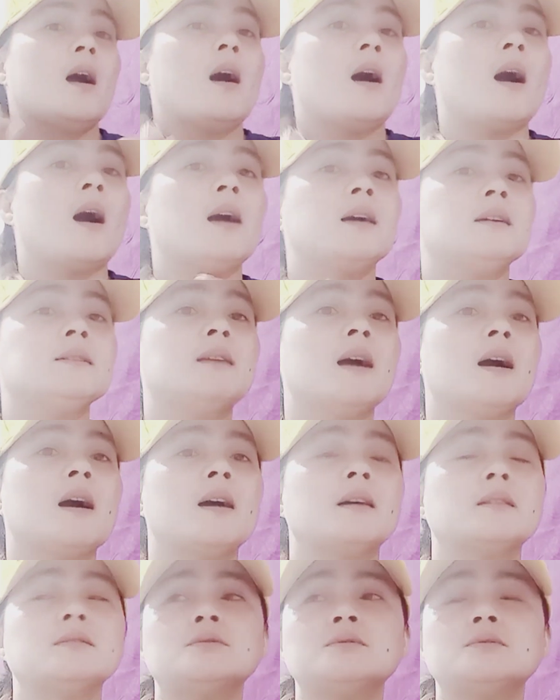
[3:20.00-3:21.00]

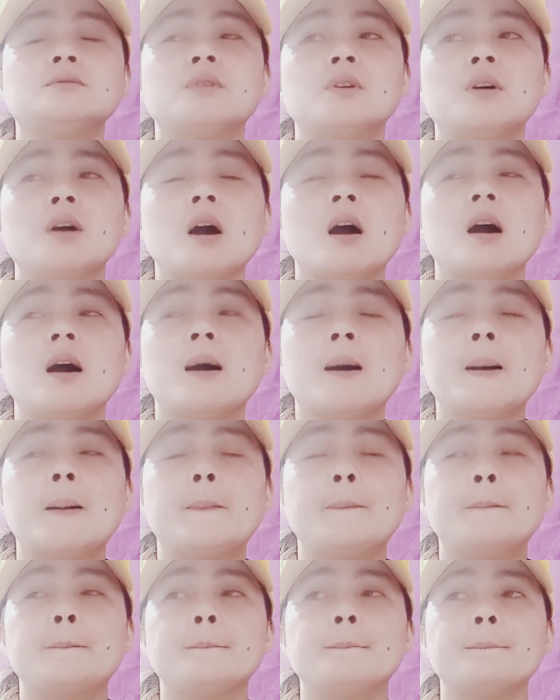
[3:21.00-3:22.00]
hanggang
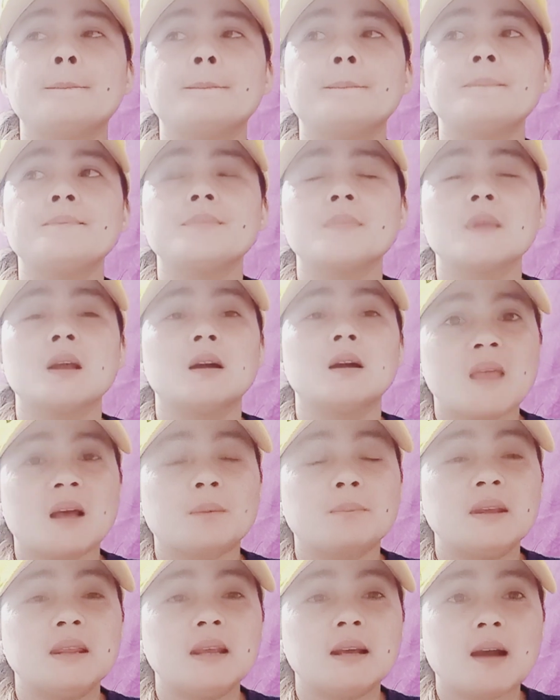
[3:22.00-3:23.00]
um,
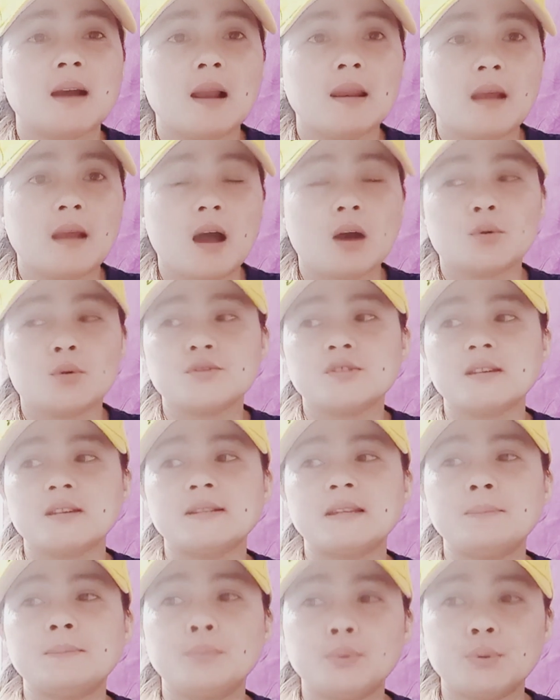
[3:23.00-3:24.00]
nagmedical na ako sa
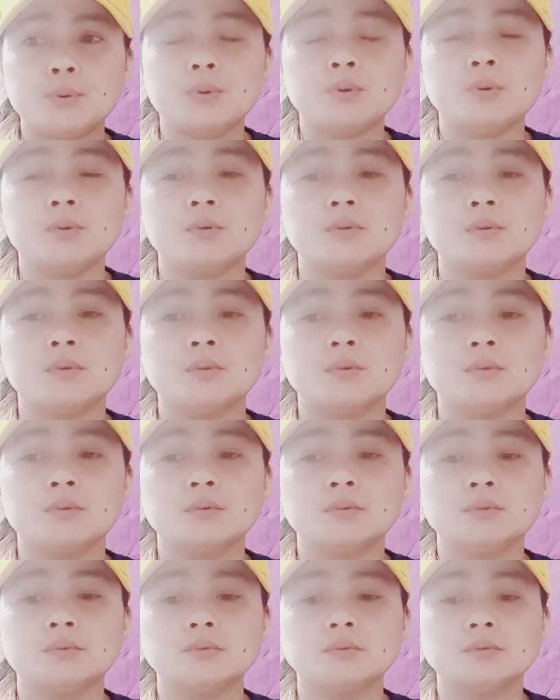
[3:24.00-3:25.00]
Cebu
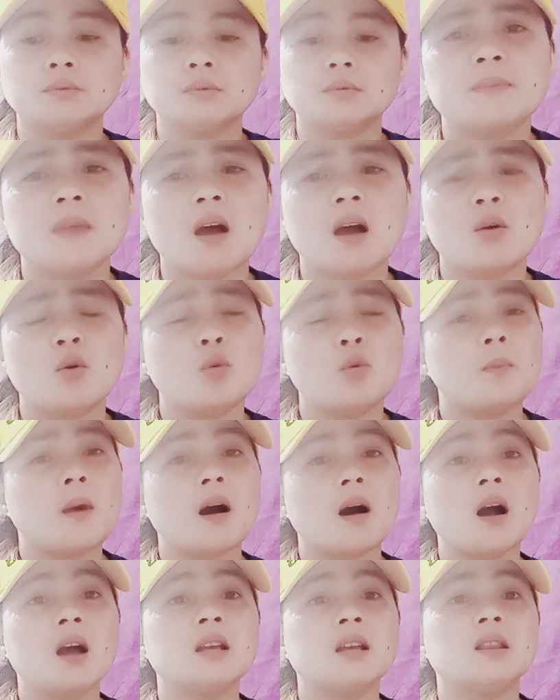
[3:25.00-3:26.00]
na ako
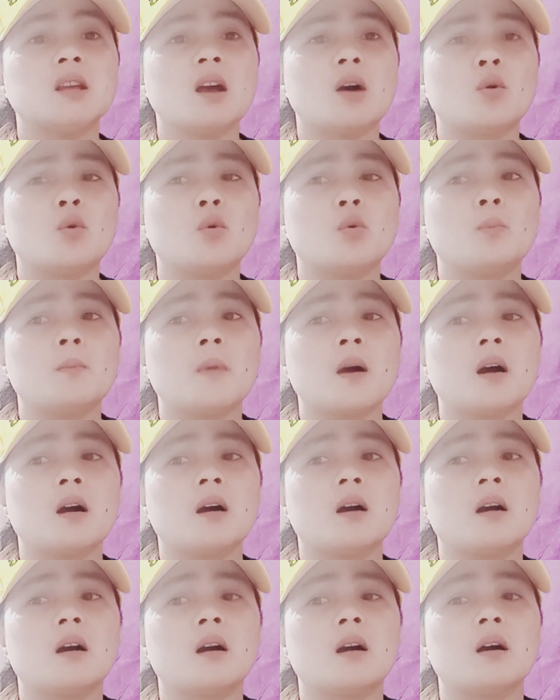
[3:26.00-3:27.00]
baka hindi ako ma
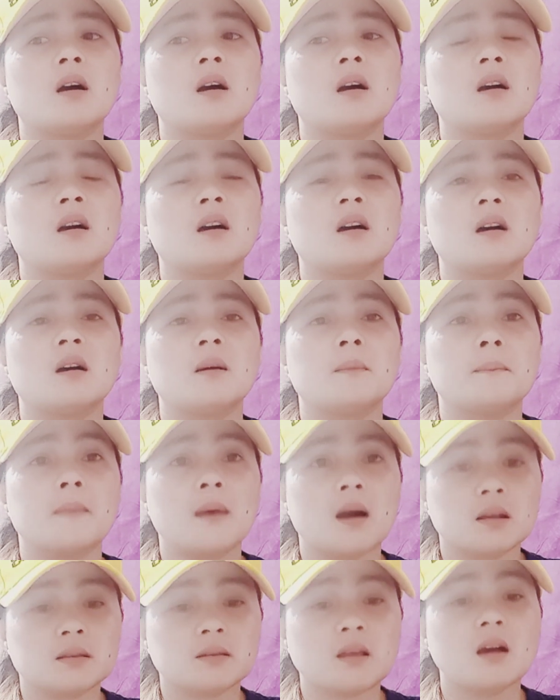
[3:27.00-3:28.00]

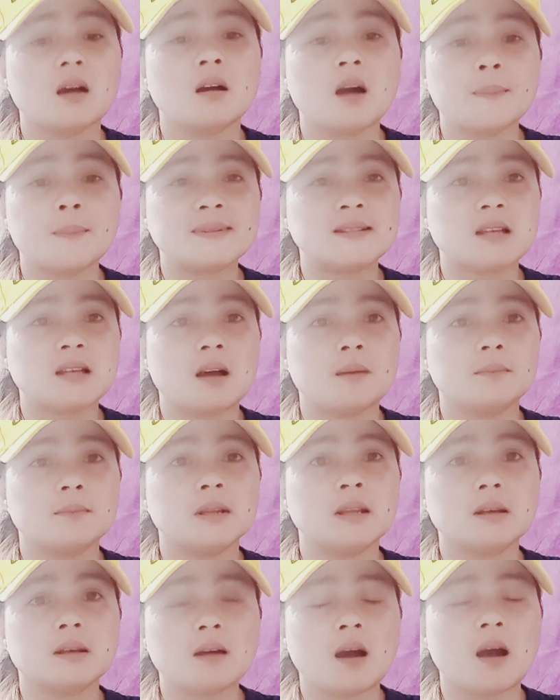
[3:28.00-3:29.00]
matanggap sa
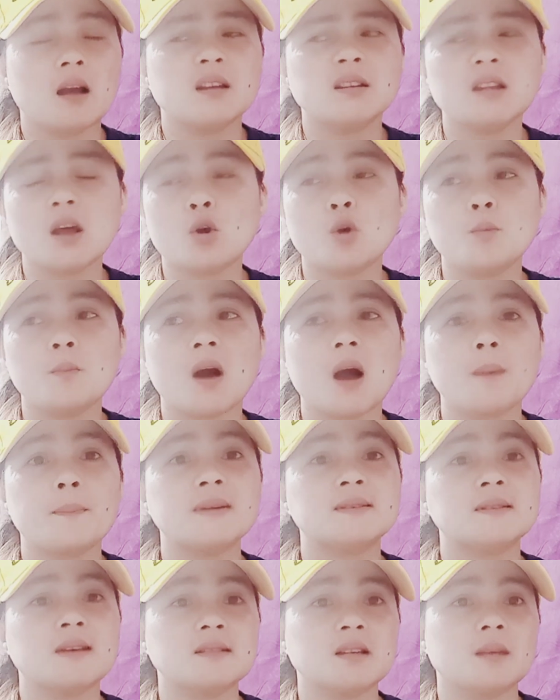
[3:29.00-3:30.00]
medical, hindi ako
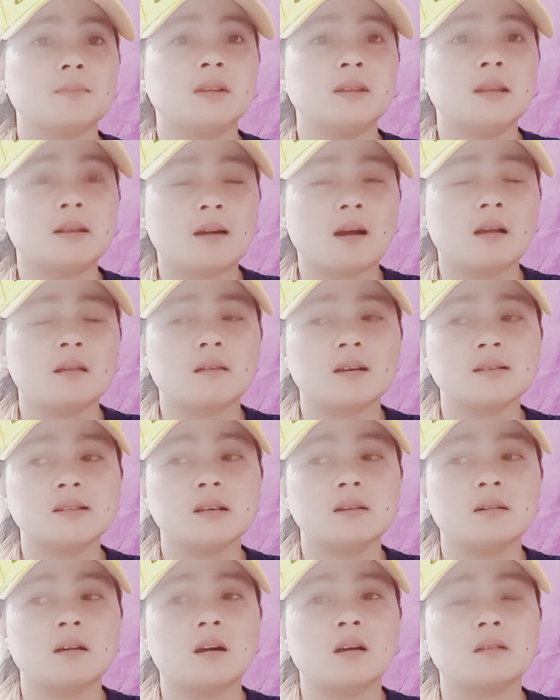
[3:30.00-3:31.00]
makapasa sa medical
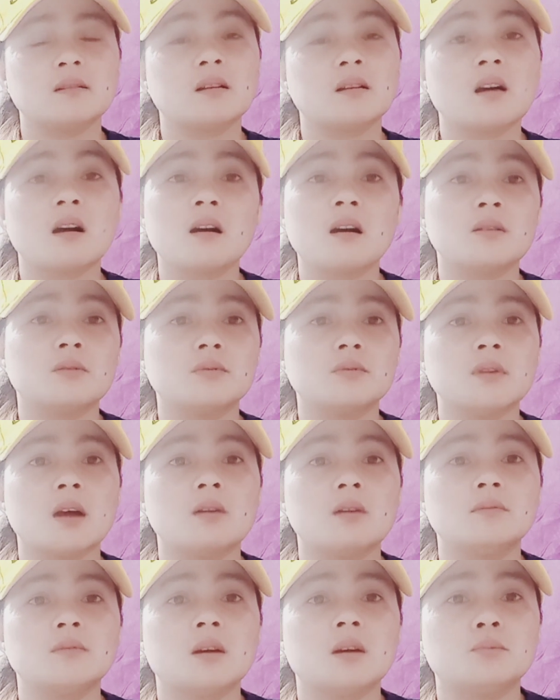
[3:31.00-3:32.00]
kasi nga nagkakaroon na
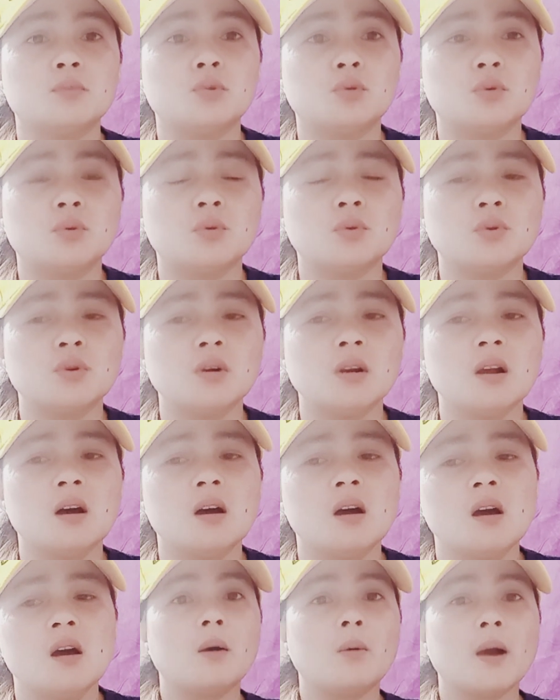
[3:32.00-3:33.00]
ako ng bukol.
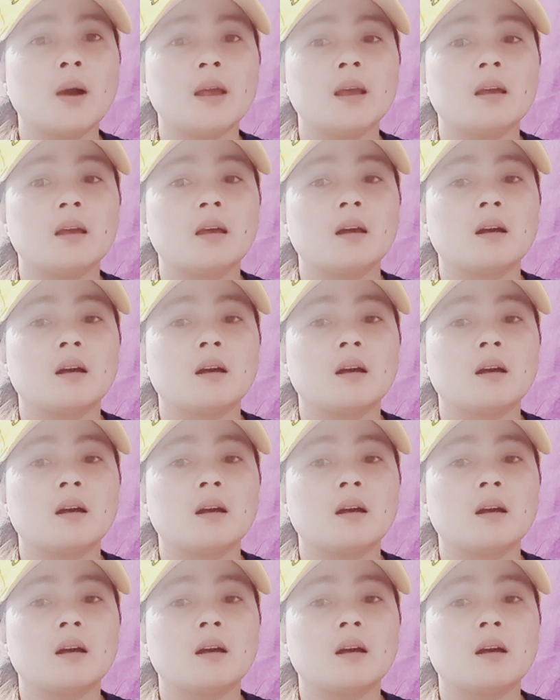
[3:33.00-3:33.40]
Gawa eh.